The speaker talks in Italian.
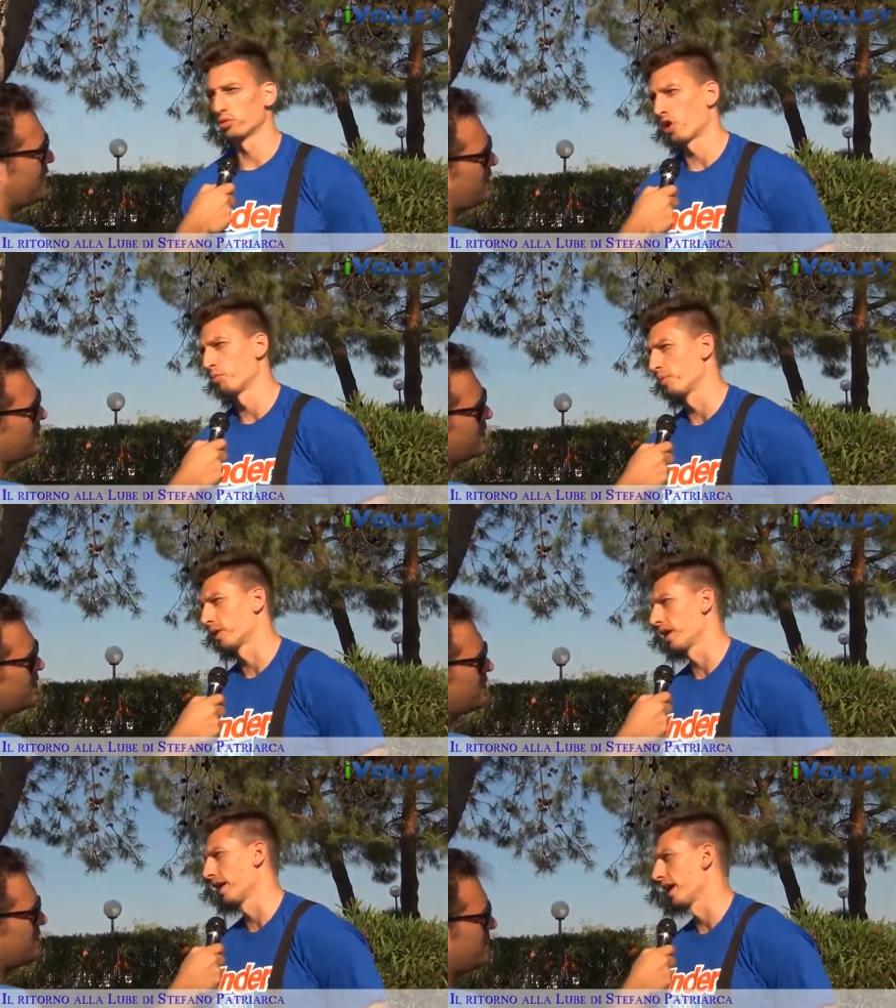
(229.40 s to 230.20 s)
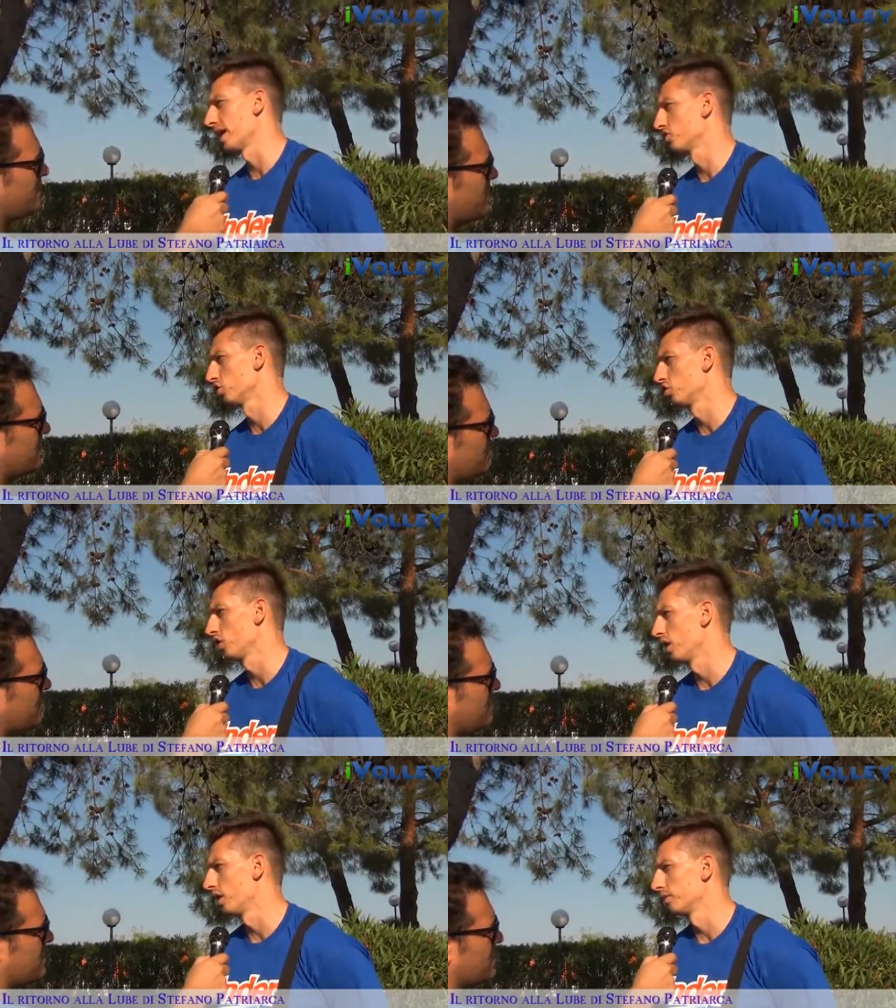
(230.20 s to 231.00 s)
purtroppo perché è
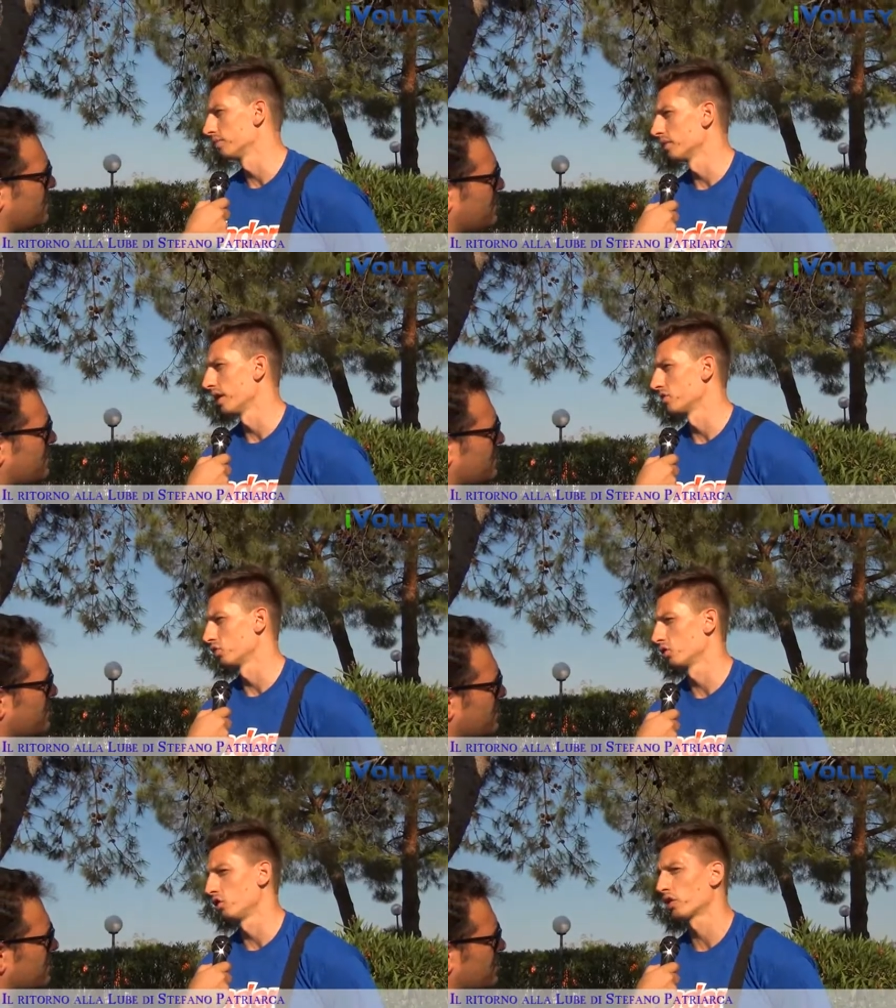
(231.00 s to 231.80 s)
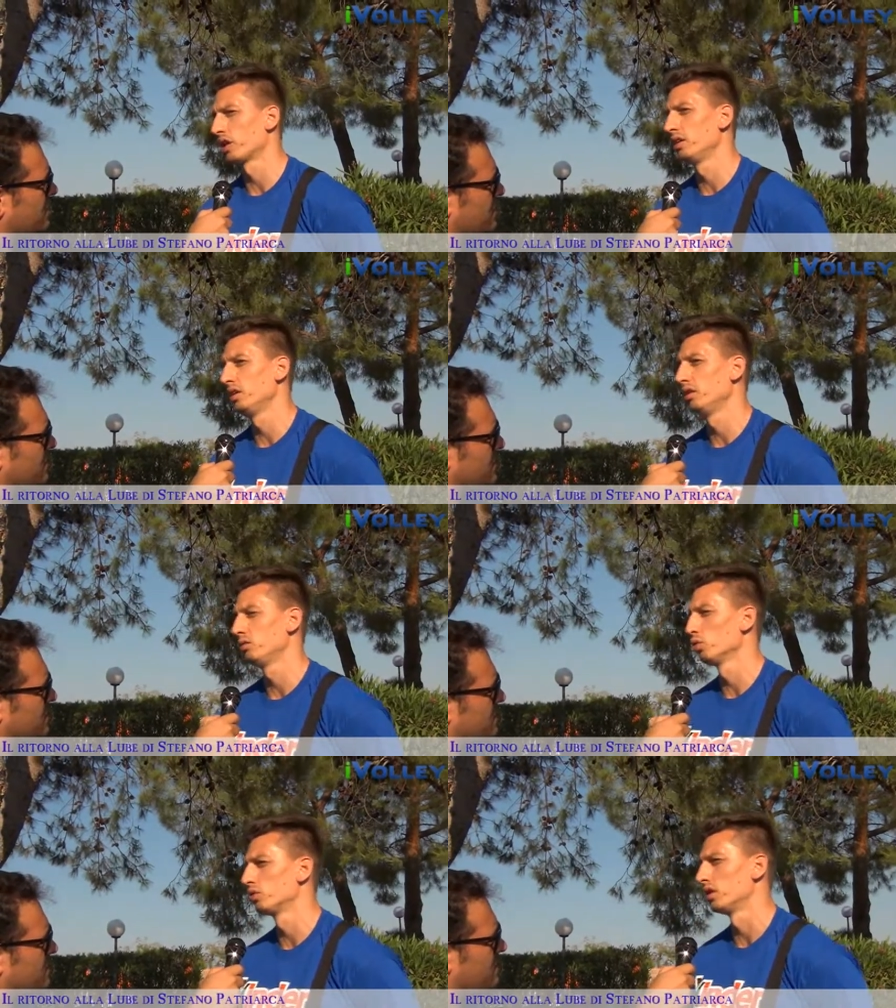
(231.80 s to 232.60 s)
sotto, la, è sotto, gli occhi
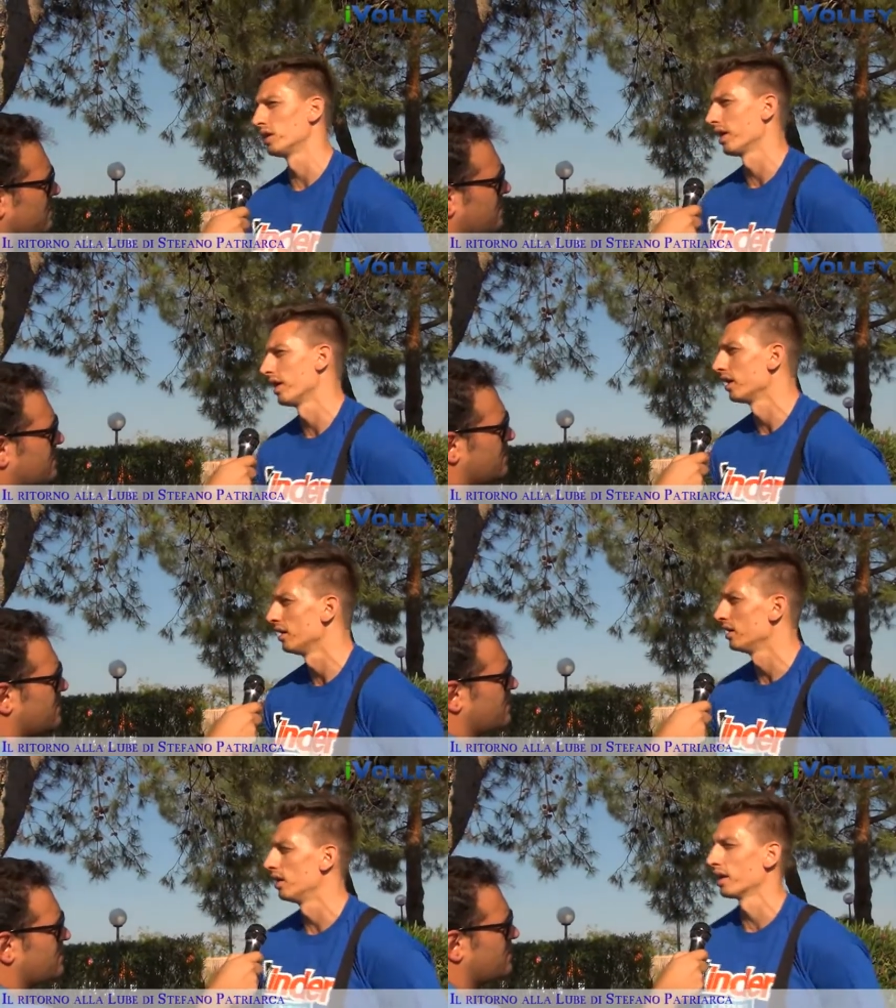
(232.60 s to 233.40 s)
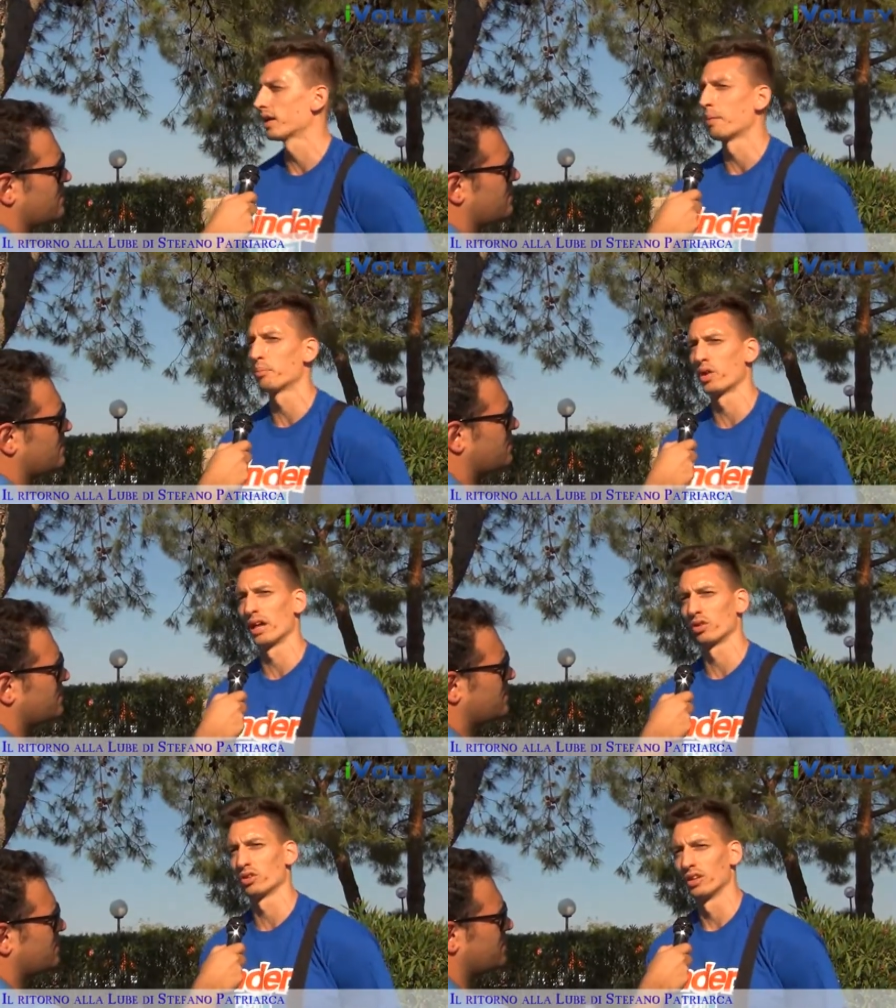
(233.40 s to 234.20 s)
di tutti che il
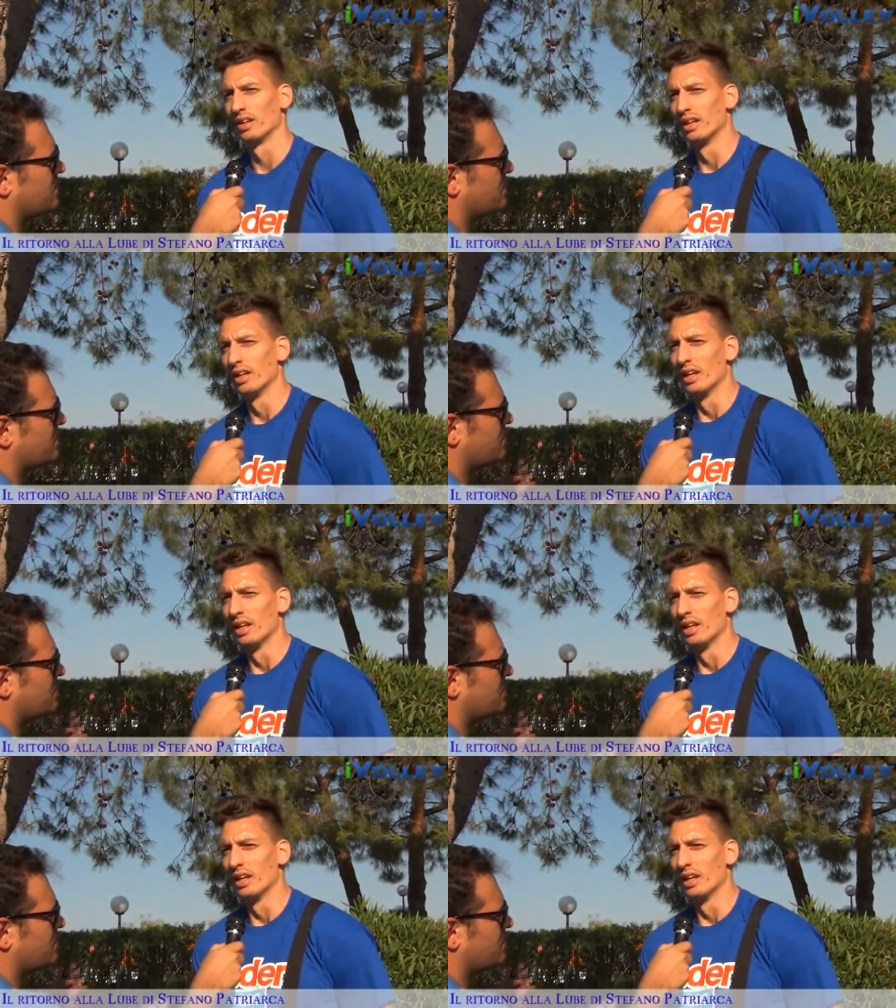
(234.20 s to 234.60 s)
campionato